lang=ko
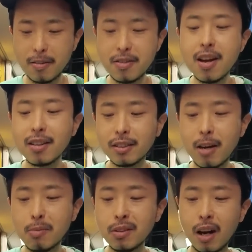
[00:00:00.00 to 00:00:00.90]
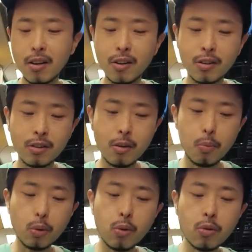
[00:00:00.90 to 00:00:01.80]
그냥 삶은 달걀이거든요.
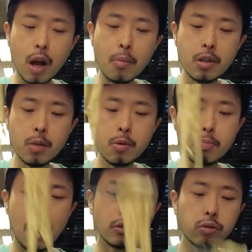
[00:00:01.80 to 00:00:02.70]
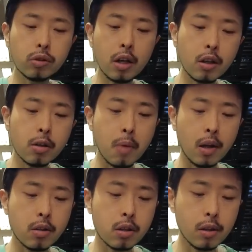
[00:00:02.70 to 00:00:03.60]
보통 라면집은 반숙 달걀을
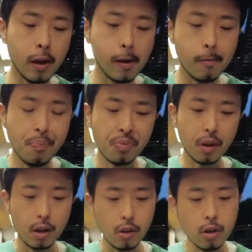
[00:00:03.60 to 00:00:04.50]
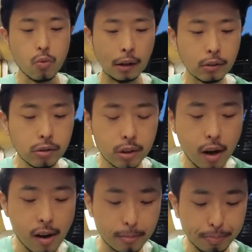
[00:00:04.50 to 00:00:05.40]
많이 쓰는데 여기는
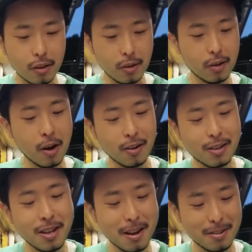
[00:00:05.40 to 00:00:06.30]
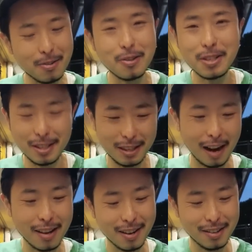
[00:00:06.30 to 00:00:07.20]
완숙이라 그냥 솔직히
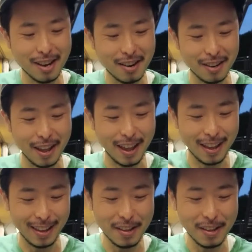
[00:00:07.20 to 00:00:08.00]
달걀은 그냥 그래.